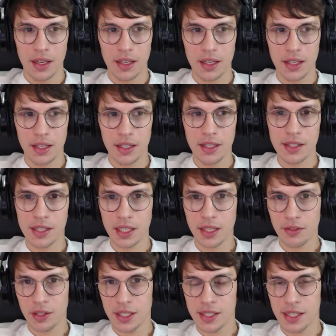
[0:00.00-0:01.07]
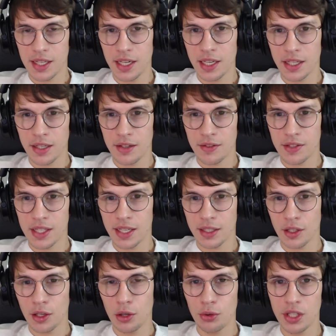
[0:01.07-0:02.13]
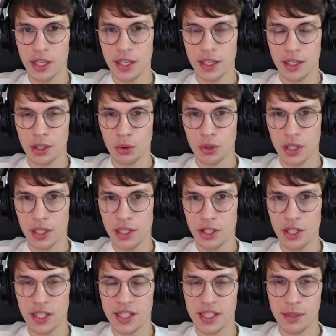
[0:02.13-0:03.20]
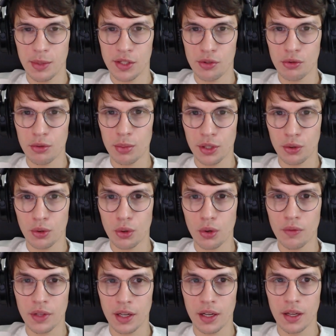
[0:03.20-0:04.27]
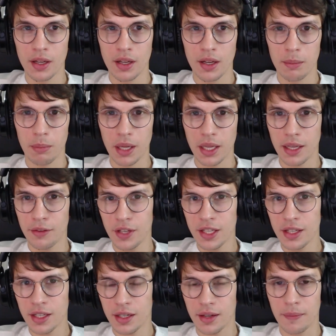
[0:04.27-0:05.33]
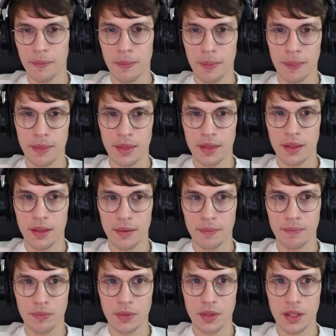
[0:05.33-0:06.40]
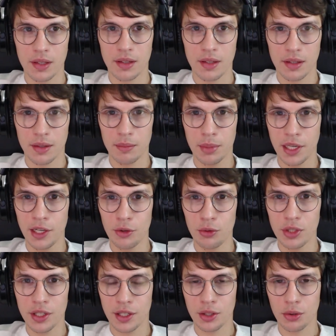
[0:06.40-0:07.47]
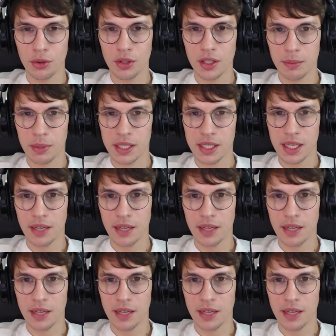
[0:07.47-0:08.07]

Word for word: и из этого населения взять людей, которые лечили себе зубы, то ровно половина были люди, которые поставили